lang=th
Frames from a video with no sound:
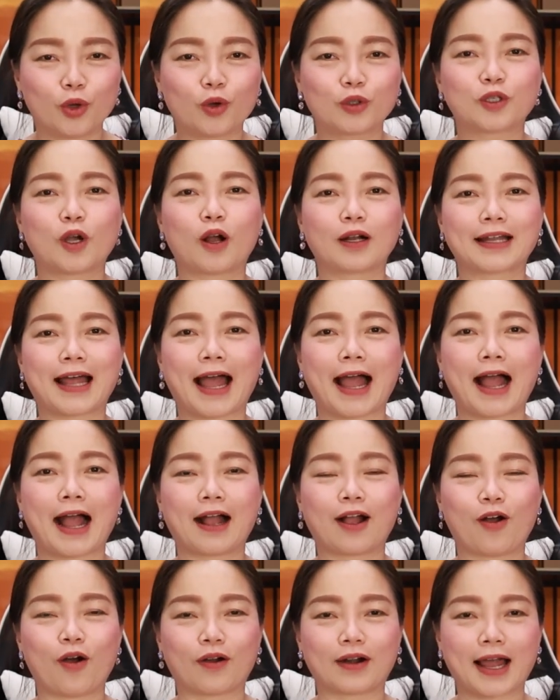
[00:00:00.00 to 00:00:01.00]
ทุกช่องทาง
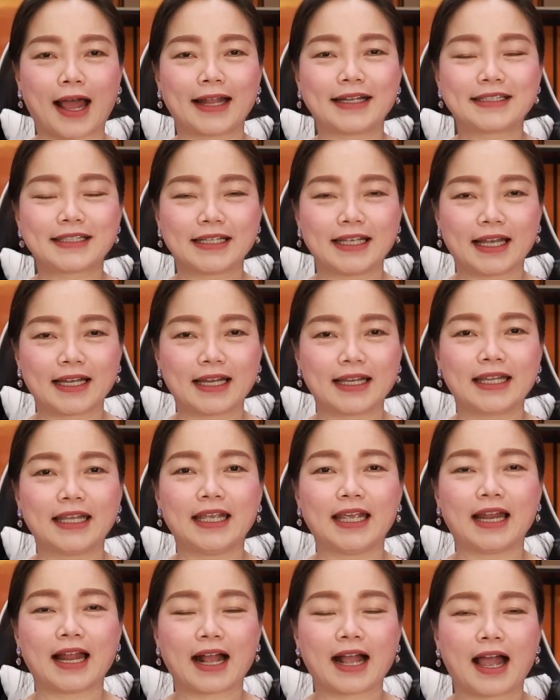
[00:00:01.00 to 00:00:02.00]
ของร้าน
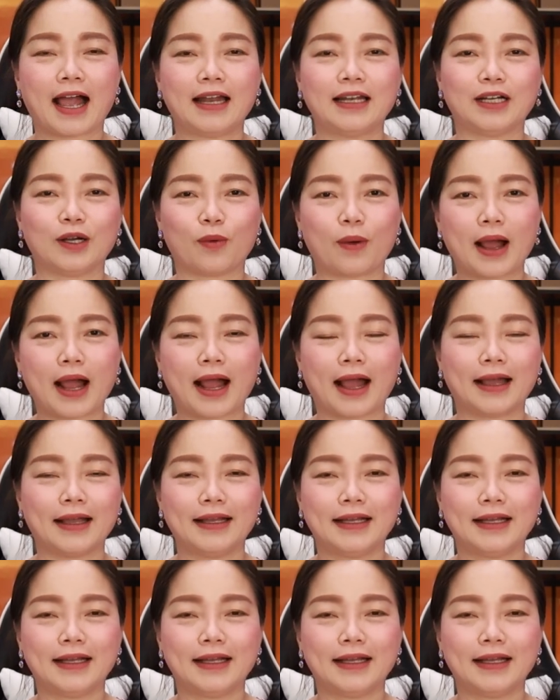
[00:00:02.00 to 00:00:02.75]
CSIT นะคะ หรือว่า